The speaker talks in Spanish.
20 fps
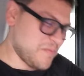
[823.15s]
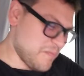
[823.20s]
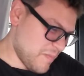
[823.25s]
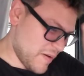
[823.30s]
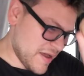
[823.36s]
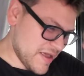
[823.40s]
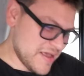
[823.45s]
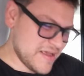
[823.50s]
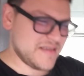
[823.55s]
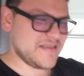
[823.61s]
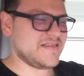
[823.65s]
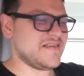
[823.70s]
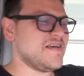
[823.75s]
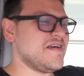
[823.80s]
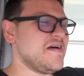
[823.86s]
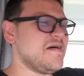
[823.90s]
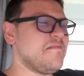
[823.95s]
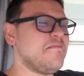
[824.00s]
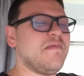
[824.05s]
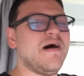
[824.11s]
un país
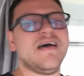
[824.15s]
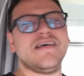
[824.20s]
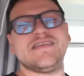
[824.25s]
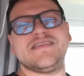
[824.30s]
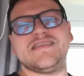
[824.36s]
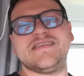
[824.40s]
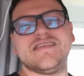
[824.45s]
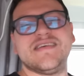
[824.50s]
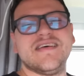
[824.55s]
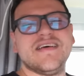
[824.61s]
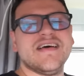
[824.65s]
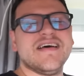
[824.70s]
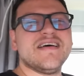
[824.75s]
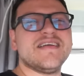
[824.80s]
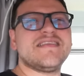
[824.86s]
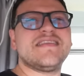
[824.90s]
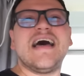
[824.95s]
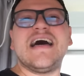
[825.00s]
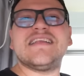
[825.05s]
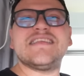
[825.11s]
más
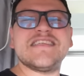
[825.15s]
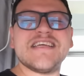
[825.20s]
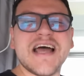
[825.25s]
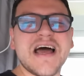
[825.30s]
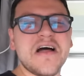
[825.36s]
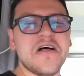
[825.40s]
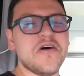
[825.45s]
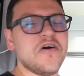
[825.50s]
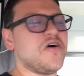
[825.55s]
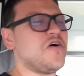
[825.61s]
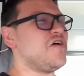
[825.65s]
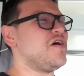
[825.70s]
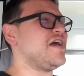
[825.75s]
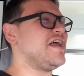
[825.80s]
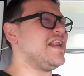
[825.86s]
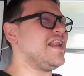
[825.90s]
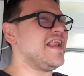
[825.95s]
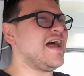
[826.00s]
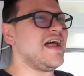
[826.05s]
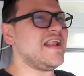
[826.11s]
tachado
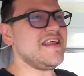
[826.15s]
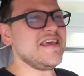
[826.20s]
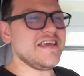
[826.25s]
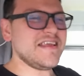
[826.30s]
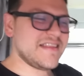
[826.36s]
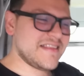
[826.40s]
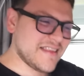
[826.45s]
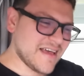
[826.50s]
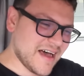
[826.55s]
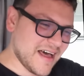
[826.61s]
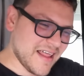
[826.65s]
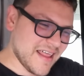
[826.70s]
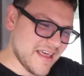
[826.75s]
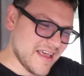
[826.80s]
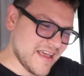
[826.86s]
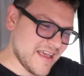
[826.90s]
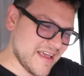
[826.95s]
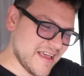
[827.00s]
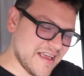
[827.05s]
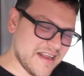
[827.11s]
en la lista
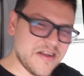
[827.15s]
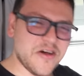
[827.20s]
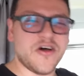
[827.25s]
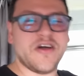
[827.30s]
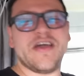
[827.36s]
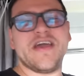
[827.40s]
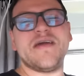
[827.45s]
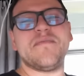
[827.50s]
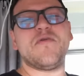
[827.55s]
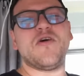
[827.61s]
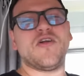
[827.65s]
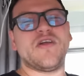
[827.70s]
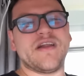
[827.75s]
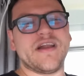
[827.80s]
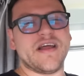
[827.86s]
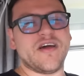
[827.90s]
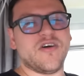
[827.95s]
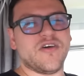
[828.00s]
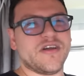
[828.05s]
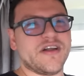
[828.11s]
de los que hemos
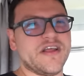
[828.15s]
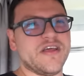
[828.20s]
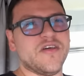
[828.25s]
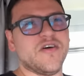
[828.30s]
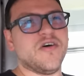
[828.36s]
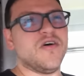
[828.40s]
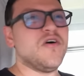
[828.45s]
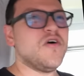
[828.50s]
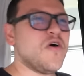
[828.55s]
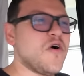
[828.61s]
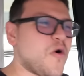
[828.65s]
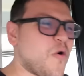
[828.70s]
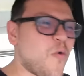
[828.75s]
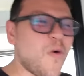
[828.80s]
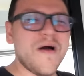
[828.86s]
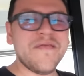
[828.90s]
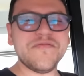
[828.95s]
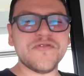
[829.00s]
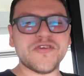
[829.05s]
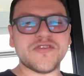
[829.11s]
recorrido.
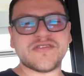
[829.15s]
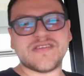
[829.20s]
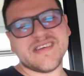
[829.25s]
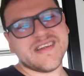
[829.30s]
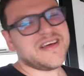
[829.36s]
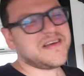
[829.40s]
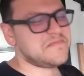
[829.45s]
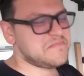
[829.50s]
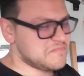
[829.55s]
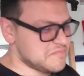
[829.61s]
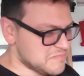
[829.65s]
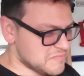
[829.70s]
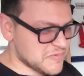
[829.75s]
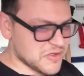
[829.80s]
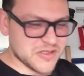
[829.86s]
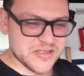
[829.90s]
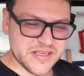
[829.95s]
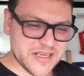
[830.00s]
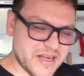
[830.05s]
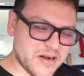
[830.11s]
¿Cuántos serán?
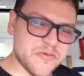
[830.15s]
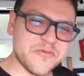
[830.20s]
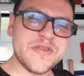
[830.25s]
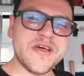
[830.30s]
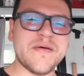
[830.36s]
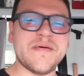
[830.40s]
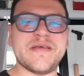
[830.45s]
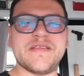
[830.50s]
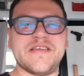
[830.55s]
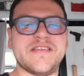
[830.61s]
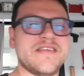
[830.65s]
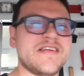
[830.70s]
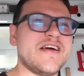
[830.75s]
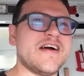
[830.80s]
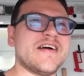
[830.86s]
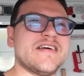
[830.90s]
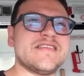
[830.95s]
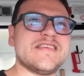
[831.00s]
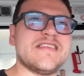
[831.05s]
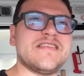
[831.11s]
No sé, algún día me
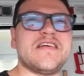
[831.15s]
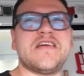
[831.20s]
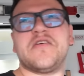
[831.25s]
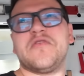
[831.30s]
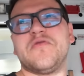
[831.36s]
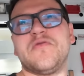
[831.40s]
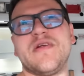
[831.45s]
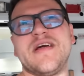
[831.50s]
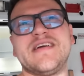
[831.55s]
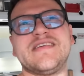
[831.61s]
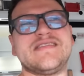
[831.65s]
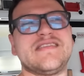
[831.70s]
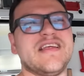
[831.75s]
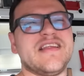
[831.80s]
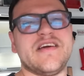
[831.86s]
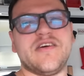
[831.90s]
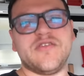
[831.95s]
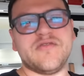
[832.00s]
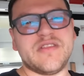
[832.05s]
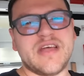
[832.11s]
tendría que sentar con un
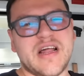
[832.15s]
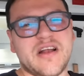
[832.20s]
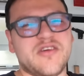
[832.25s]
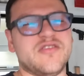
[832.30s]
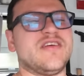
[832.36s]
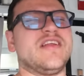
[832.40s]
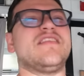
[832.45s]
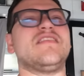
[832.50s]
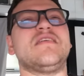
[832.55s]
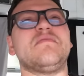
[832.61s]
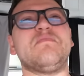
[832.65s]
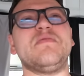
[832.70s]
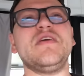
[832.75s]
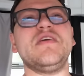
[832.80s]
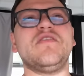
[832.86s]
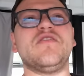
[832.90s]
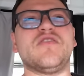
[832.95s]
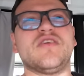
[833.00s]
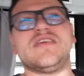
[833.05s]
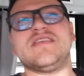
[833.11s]
Excel y contarlo. ¿Treinta y
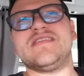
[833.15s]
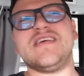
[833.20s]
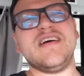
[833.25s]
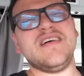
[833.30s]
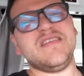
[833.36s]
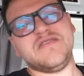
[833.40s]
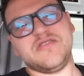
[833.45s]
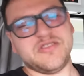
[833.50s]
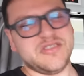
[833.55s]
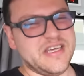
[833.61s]
pico quizás? No